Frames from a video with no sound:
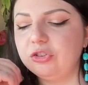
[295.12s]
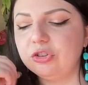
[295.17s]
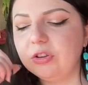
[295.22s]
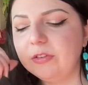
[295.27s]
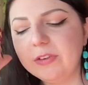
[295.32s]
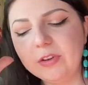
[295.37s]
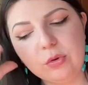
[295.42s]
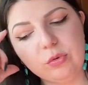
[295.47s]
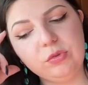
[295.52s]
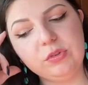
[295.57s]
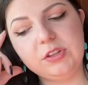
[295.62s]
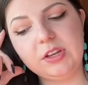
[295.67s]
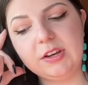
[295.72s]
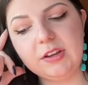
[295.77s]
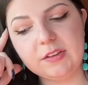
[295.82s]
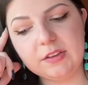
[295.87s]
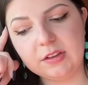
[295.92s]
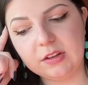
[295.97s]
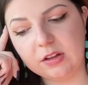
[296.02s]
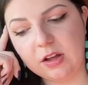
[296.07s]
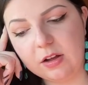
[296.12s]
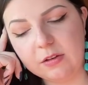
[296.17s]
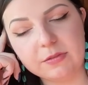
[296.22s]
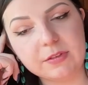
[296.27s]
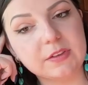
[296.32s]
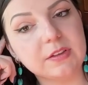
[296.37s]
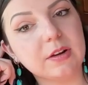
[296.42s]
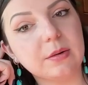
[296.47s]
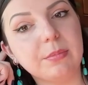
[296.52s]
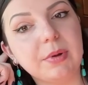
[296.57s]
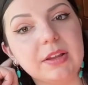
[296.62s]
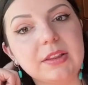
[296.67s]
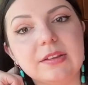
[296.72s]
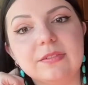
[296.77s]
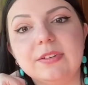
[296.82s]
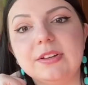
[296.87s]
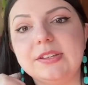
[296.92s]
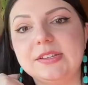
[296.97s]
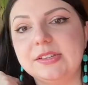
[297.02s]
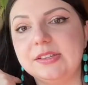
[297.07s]
Человеку интересно, как вы
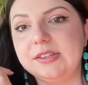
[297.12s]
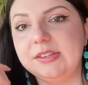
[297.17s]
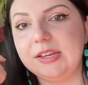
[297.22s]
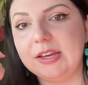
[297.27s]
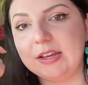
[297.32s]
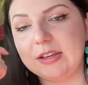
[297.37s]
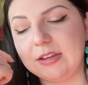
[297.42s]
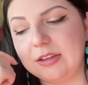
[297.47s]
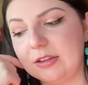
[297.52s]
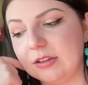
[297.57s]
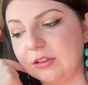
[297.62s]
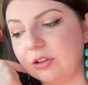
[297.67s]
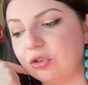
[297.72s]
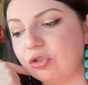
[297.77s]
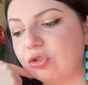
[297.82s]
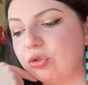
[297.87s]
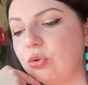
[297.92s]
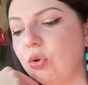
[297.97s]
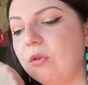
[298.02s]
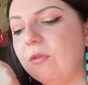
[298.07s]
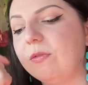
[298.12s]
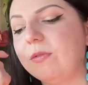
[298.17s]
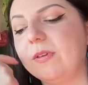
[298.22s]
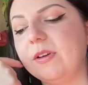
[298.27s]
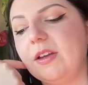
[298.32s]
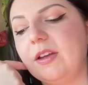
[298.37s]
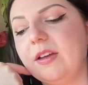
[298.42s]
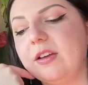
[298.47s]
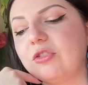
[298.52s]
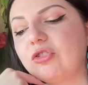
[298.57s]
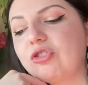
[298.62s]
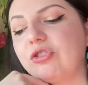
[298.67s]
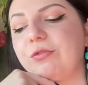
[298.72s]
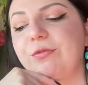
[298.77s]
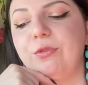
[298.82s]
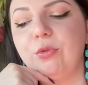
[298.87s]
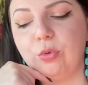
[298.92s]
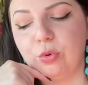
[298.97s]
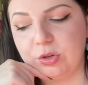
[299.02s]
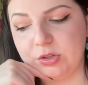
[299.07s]
зарабатываете деньги, на что вы
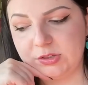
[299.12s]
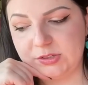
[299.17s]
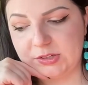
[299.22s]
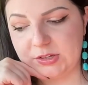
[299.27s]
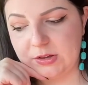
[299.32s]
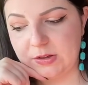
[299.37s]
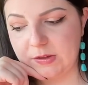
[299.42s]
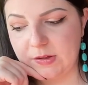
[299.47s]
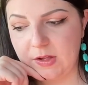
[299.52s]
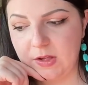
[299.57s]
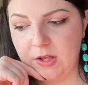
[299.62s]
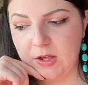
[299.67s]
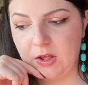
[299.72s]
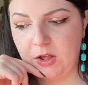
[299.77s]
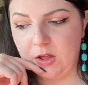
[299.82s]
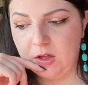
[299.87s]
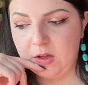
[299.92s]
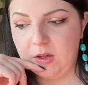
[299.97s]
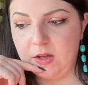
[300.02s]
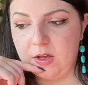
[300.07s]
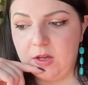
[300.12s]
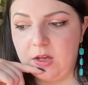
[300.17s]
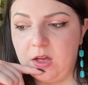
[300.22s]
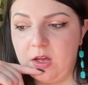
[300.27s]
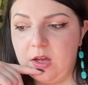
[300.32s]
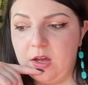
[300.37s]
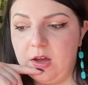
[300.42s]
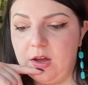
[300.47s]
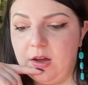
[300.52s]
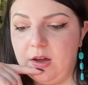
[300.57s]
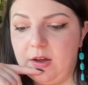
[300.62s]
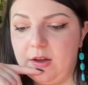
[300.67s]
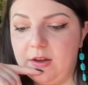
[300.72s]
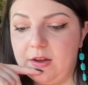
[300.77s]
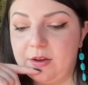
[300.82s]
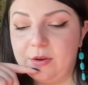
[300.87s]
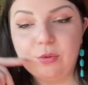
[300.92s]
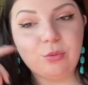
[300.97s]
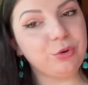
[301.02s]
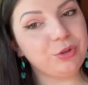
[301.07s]
живете.
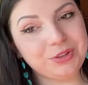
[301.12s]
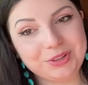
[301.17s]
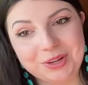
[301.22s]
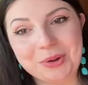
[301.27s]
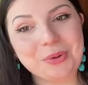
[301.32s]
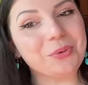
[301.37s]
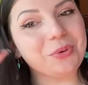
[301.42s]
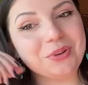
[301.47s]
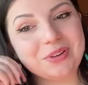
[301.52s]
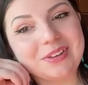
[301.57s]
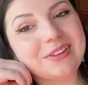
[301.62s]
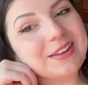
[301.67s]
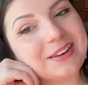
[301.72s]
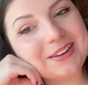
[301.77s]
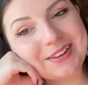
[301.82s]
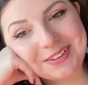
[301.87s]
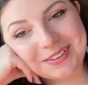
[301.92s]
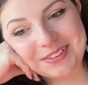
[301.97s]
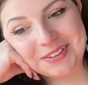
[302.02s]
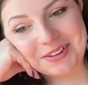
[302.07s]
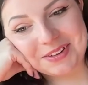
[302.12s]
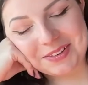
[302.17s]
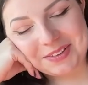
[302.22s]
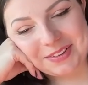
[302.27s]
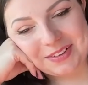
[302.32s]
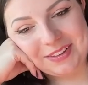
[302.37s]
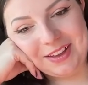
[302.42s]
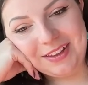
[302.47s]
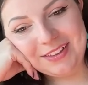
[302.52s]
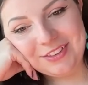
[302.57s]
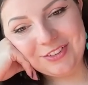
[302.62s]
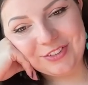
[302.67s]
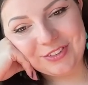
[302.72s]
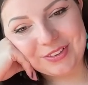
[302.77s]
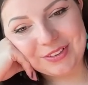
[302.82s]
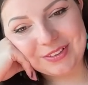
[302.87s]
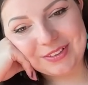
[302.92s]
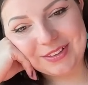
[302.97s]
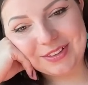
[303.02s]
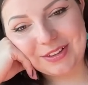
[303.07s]
А, вот какой интересный расклад,
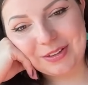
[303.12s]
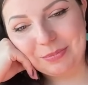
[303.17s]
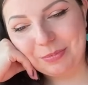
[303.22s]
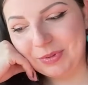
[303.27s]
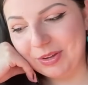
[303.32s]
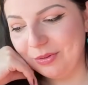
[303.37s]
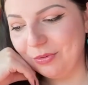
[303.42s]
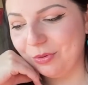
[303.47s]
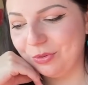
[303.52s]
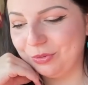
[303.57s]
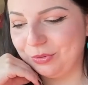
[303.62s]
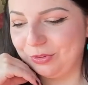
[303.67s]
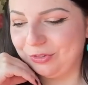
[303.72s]
честно сказать. Мне он